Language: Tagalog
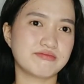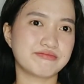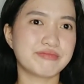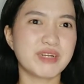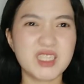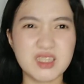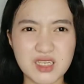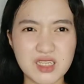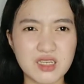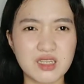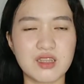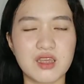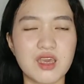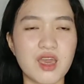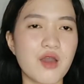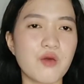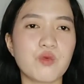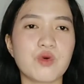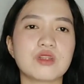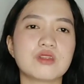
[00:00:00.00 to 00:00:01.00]
But then,
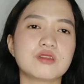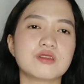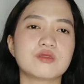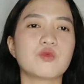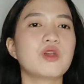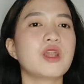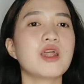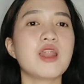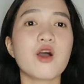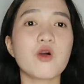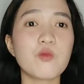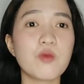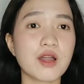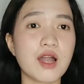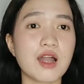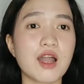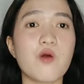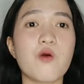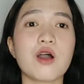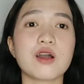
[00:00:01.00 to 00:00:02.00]
ewan, wala na akong
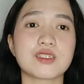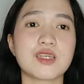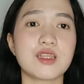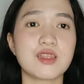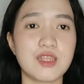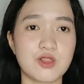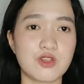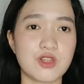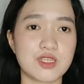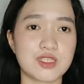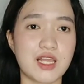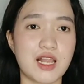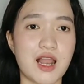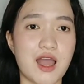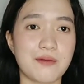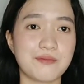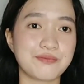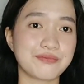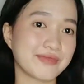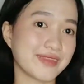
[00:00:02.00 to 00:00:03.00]
magagawa kasi andito na
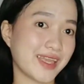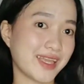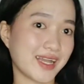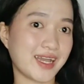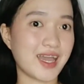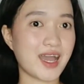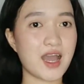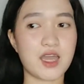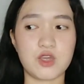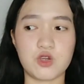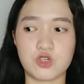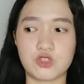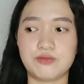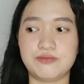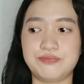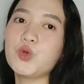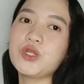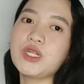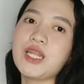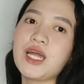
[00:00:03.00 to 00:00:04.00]
sila. Kaya
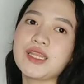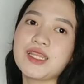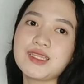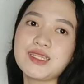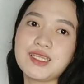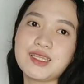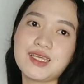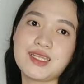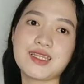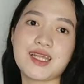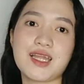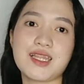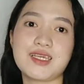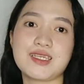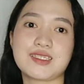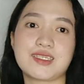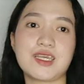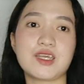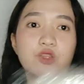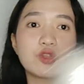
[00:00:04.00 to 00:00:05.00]
ayun. Una natin titignan
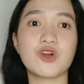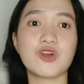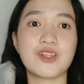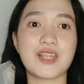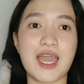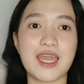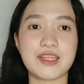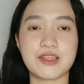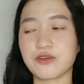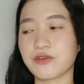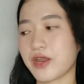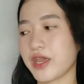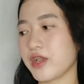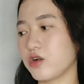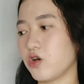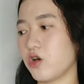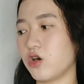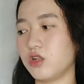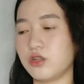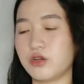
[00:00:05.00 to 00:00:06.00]
is itong light
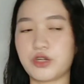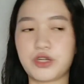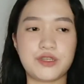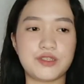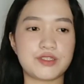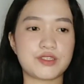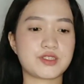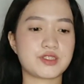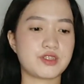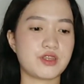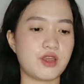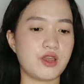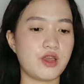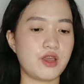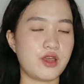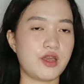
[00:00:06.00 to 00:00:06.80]
gray colors.